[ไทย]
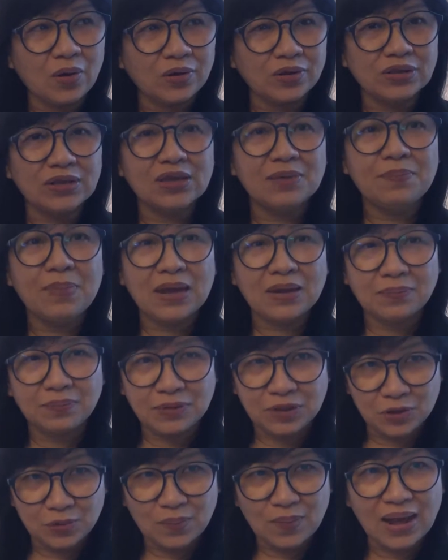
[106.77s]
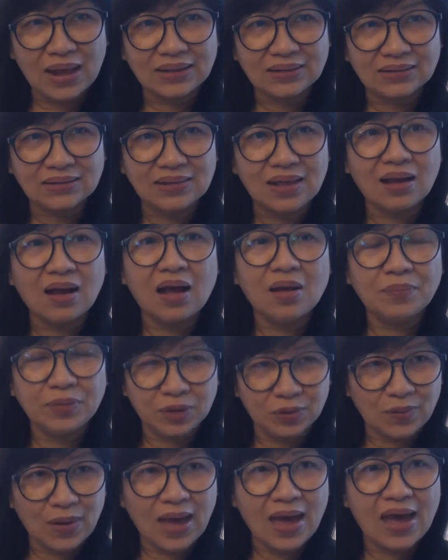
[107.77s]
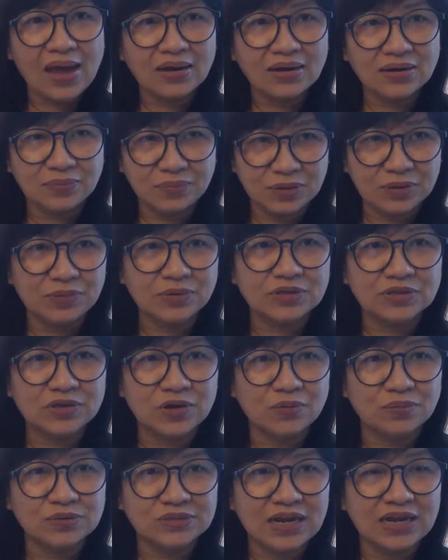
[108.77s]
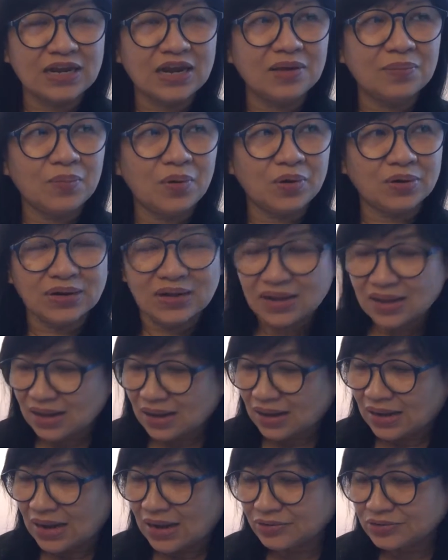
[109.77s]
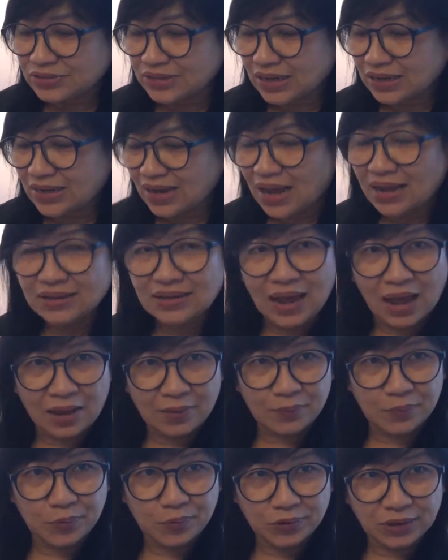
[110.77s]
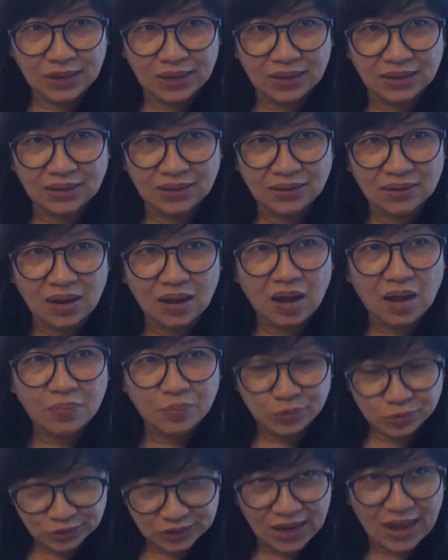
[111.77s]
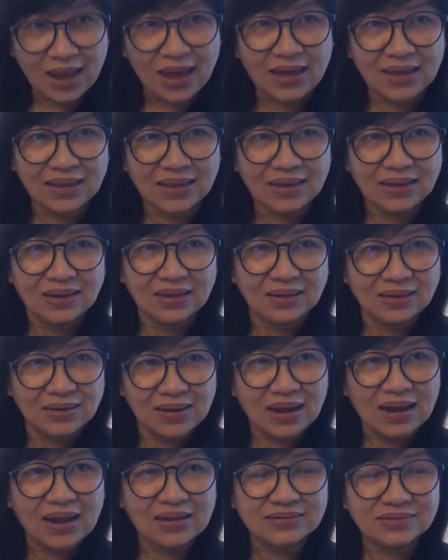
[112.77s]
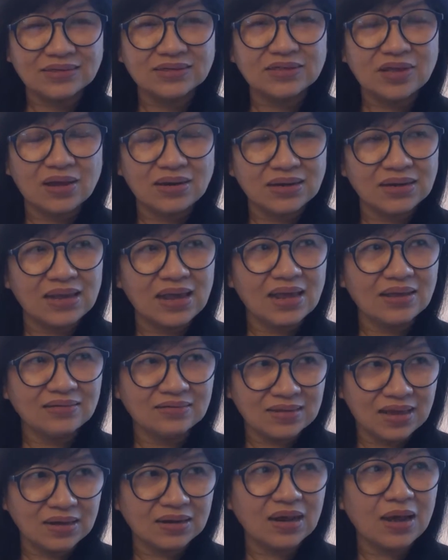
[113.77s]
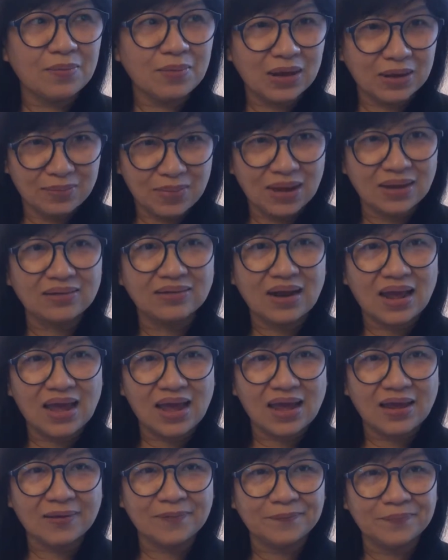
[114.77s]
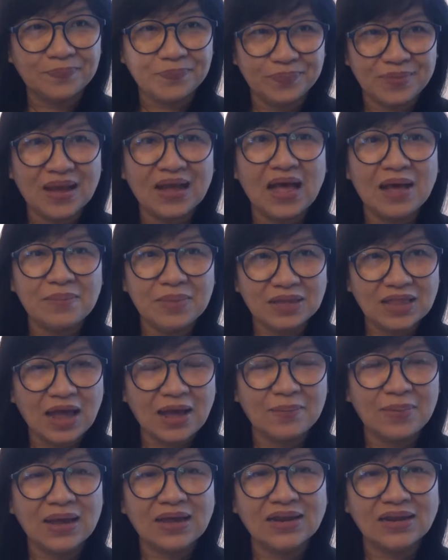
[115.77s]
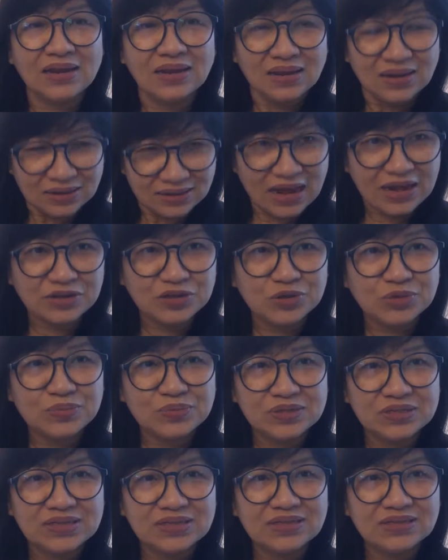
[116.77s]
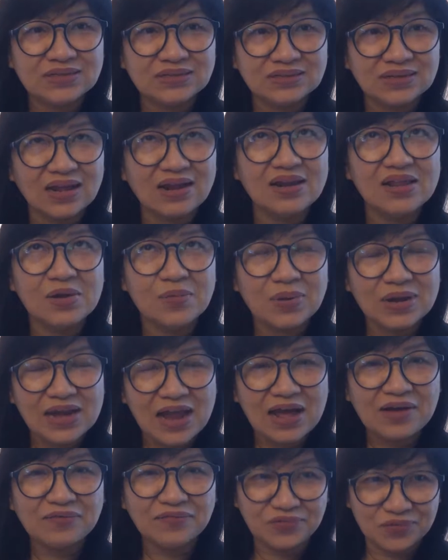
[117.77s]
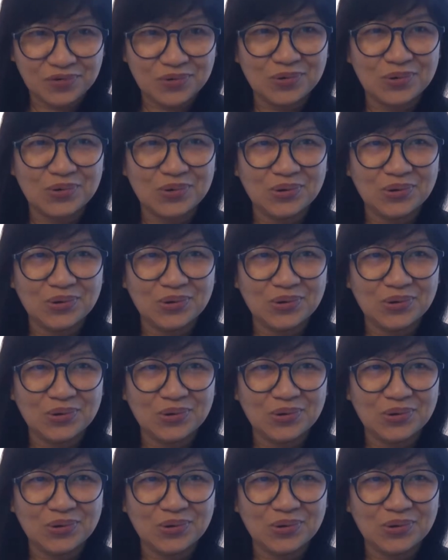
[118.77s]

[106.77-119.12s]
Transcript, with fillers: คนที่เป็นผิวมัน แล้วก็ผิวแห้งหรือผิวผสมใช้ได้หมด แล้วใช้ได้ทั้งผู้หญิงแล้วก็ผู้ชายนะคะ ซึ่งตอนนี้เอสเซนต์กำลังมาแรงนะคะ มันทำให้หน้าชุ่มชื่น เขาเรียกว่าหน้าฟู